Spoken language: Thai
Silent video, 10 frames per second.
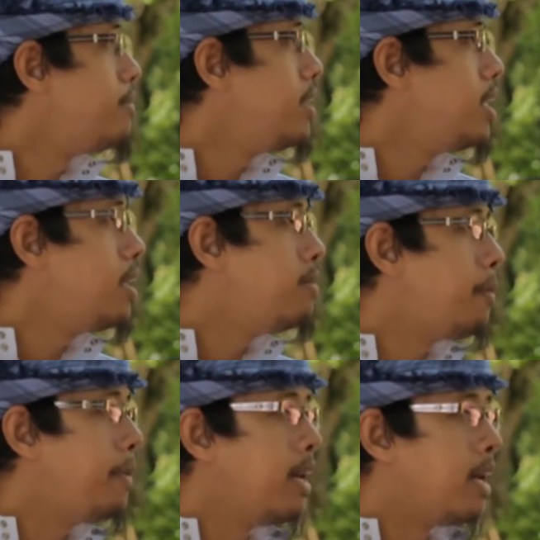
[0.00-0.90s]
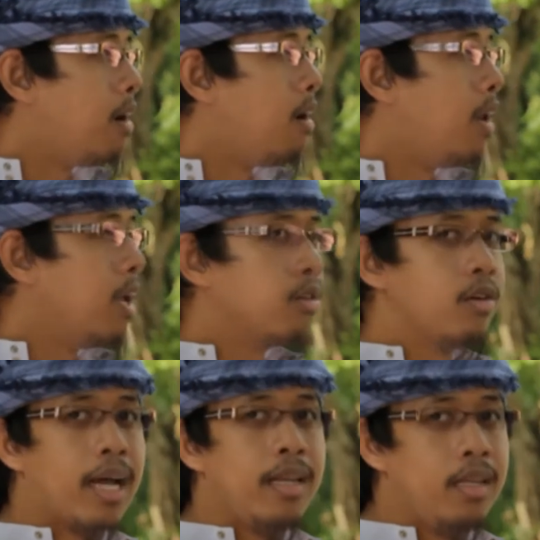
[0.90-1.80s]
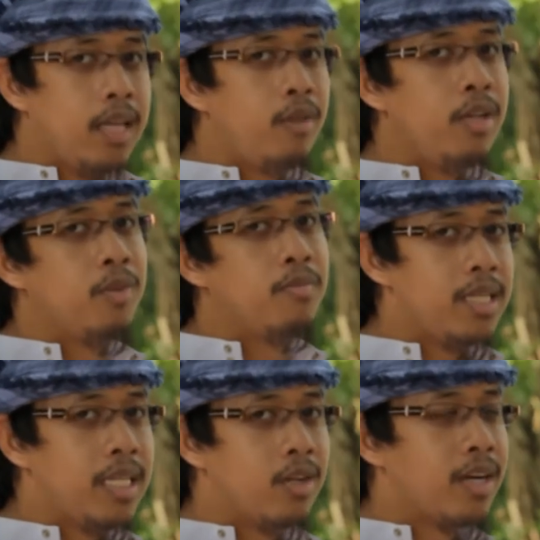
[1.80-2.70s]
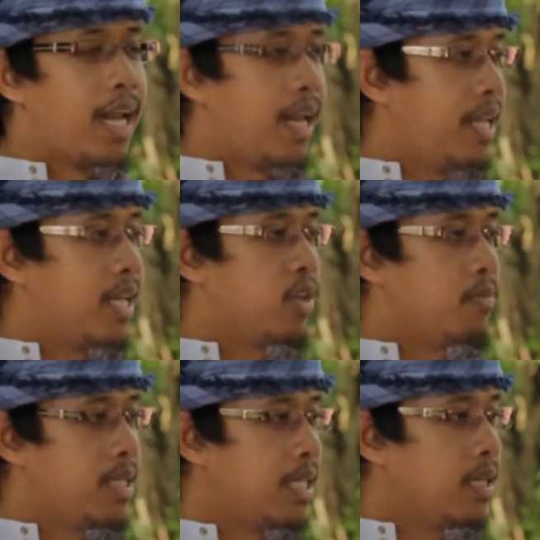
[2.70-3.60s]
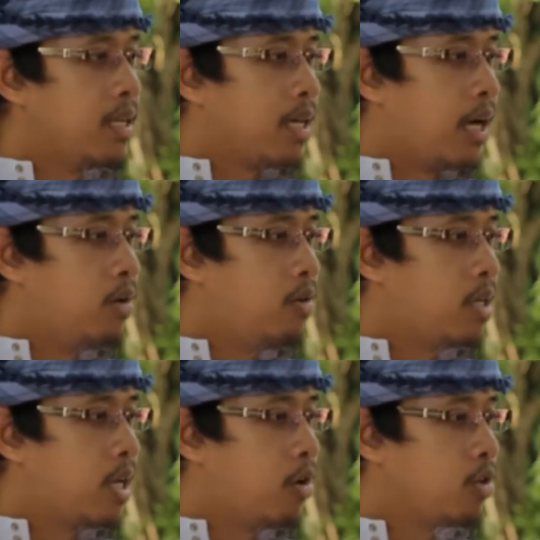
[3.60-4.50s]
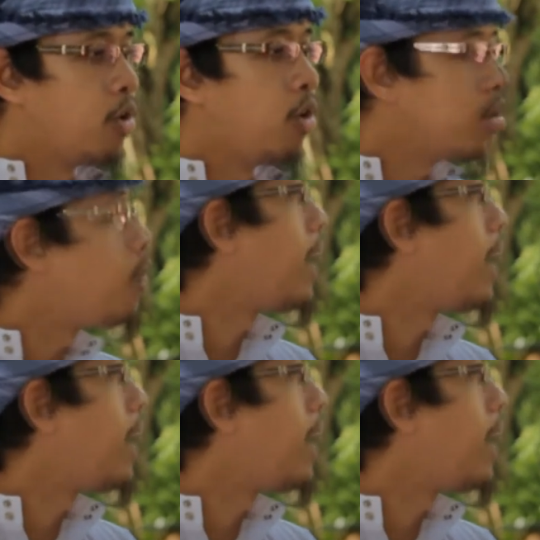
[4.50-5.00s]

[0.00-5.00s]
เมื่อเมื่อเป็นละครแล้วต้องการดีเทลที่สมจริง ต้องการรายละเอียดสมจริงเขาเขาก็ต้องค้นค